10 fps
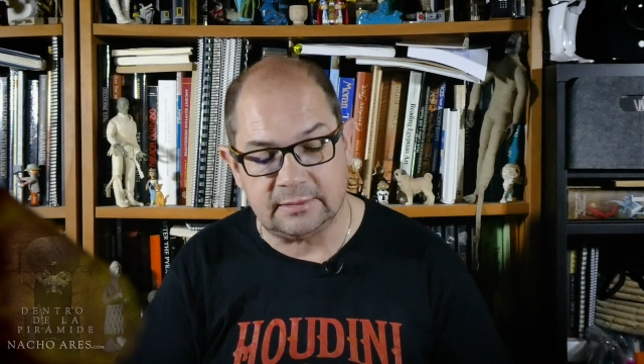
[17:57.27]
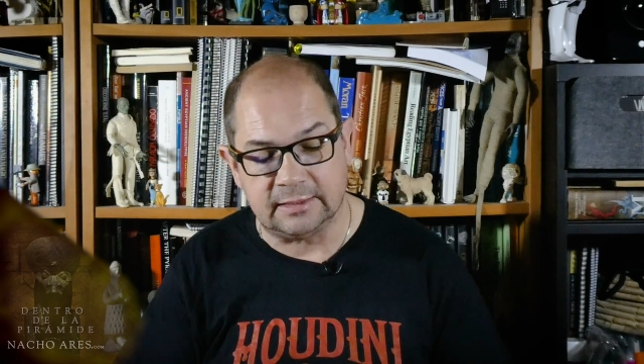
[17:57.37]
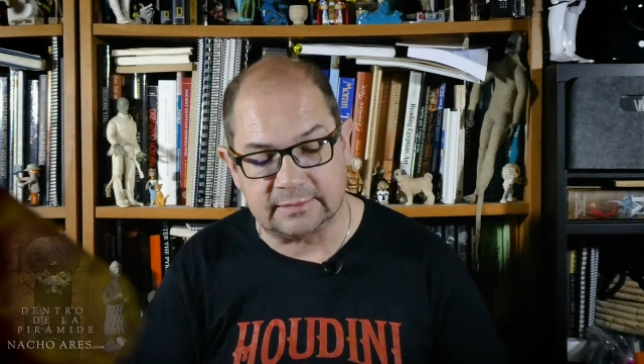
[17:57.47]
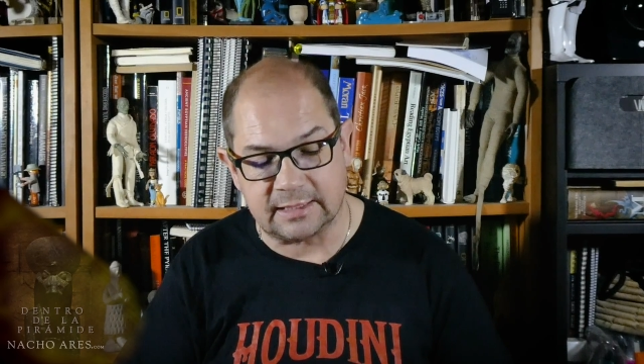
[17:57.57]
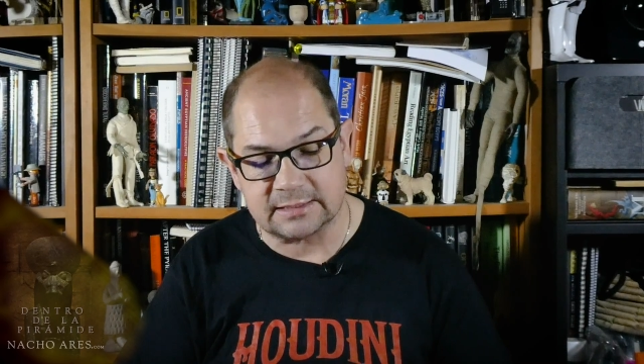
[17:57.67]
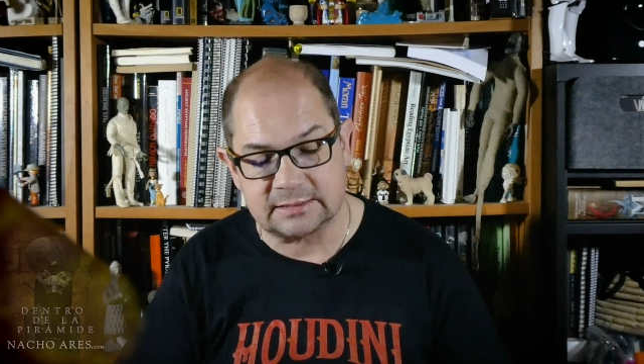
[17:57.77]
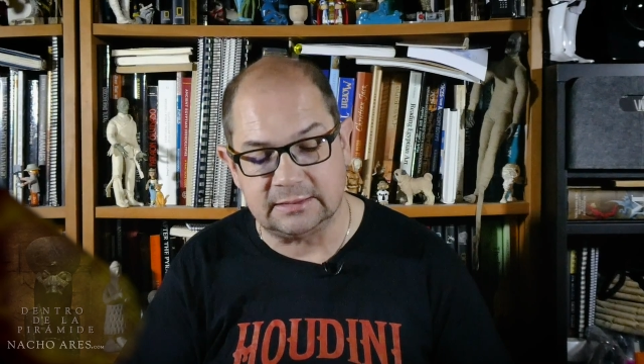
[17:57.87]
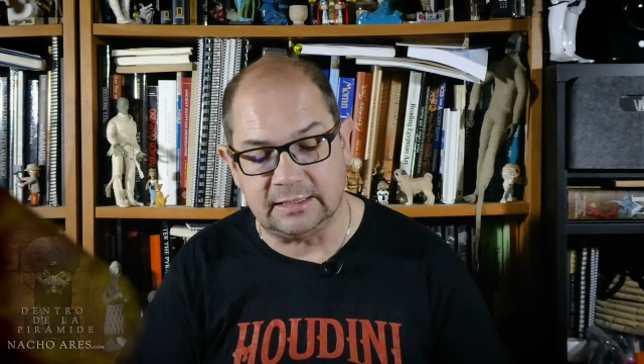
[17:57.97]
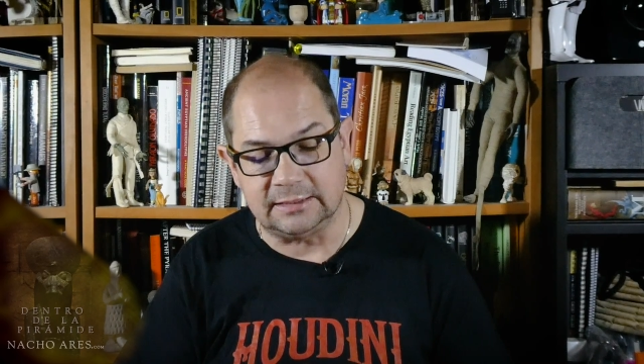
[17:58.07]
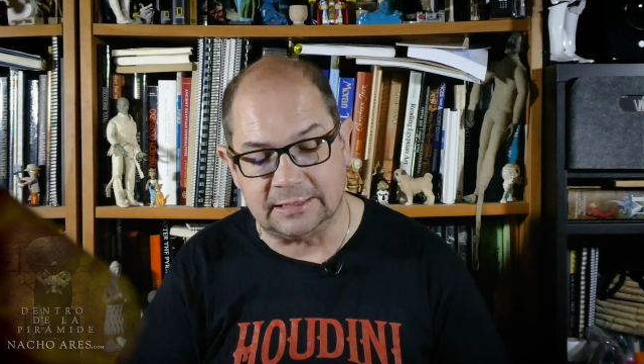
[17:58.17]
detrás
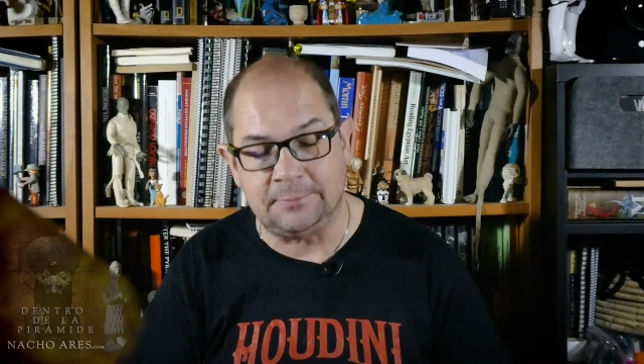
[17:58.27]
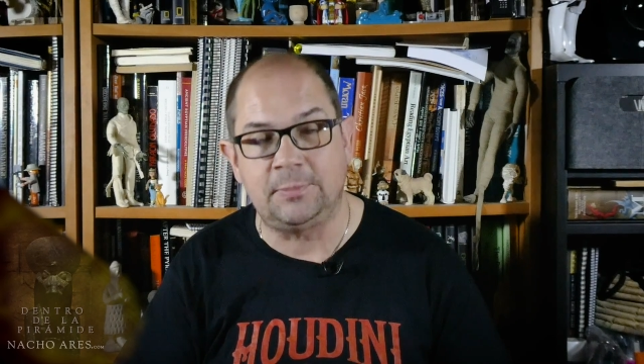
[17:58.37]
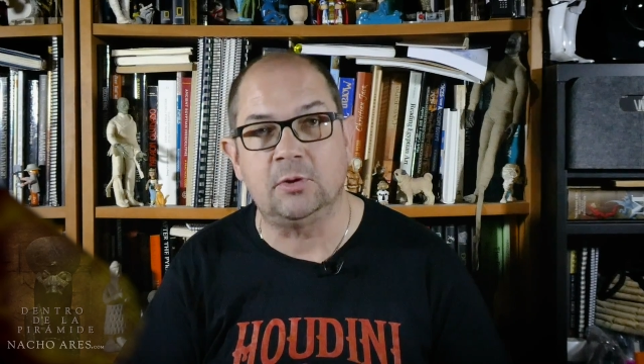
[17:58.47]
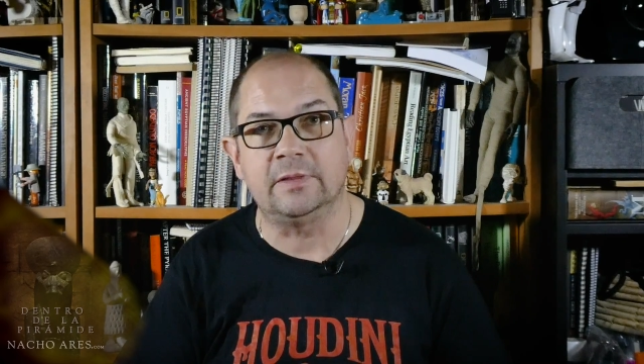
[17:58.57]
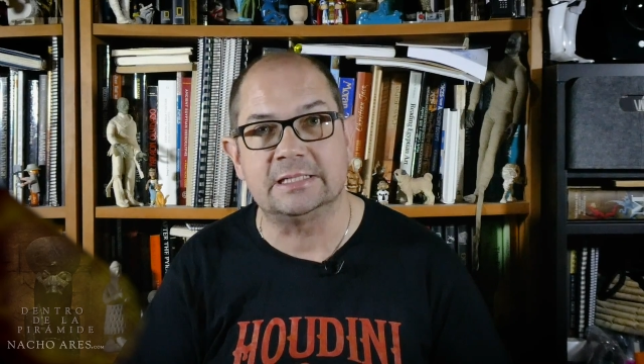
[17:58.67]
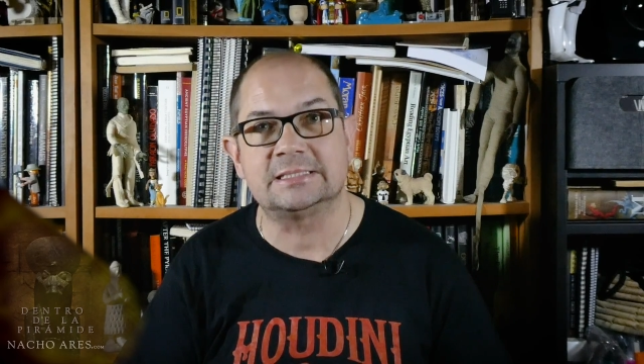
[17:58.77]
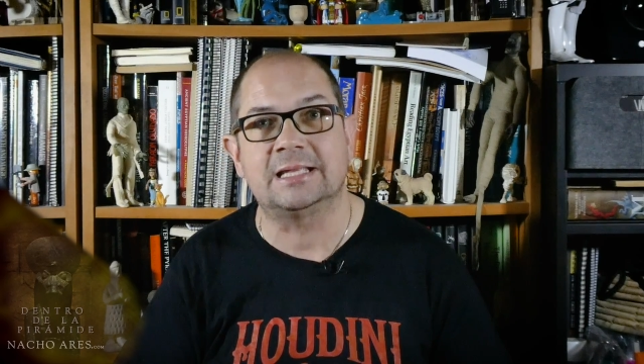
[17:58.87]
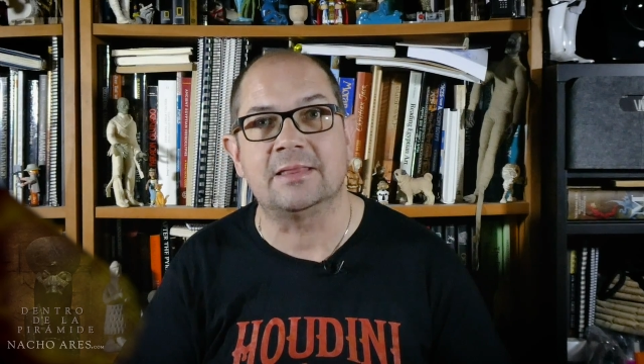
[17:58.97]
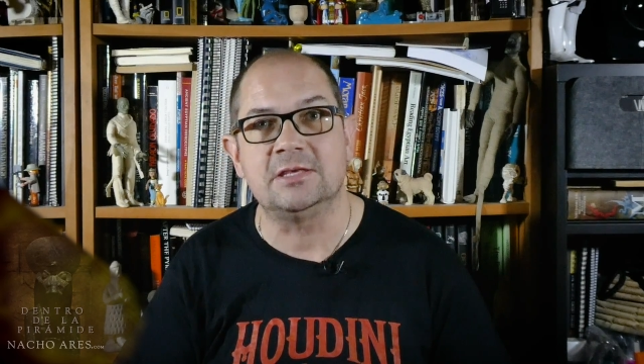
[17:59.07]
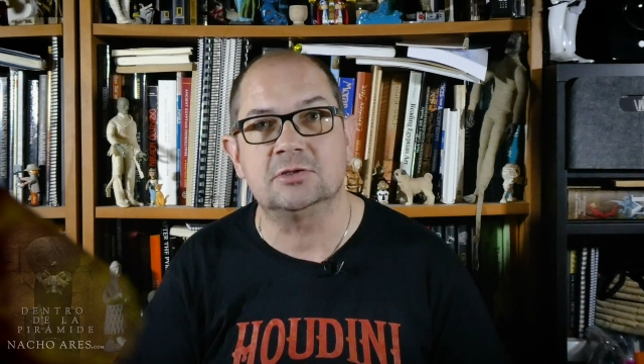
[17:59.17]
del templo de
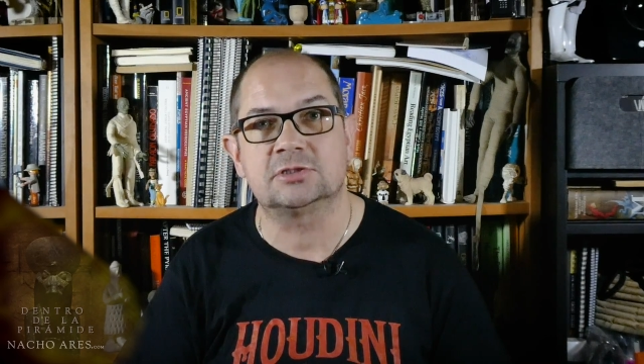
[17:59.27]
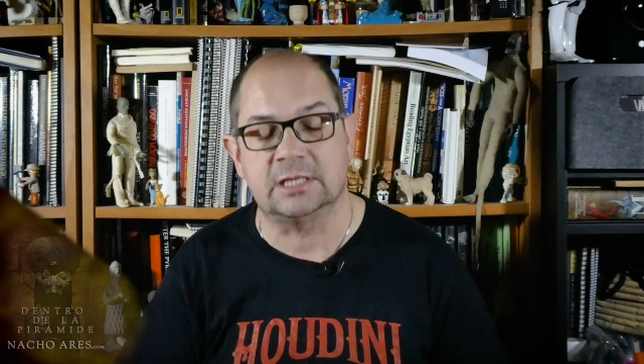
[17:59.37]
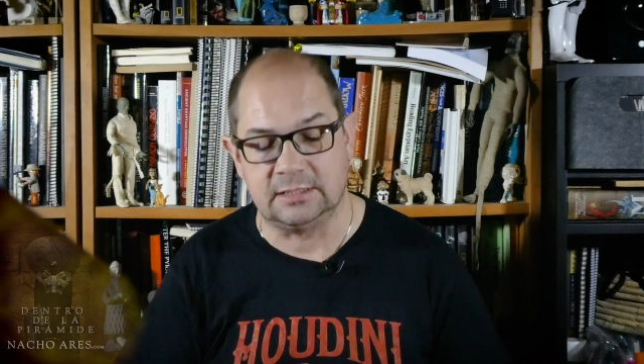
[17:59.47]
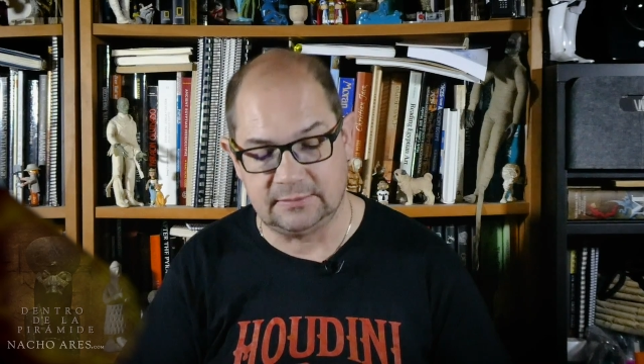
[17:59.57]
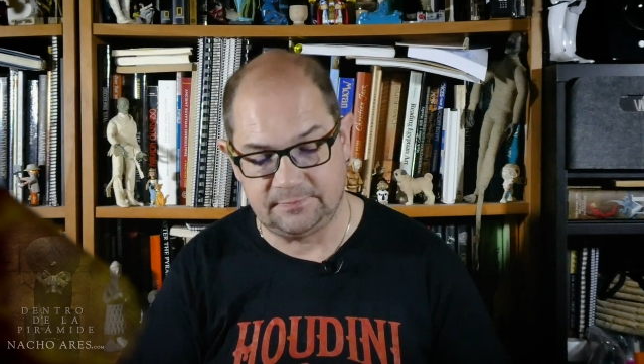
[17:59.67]
esta diosa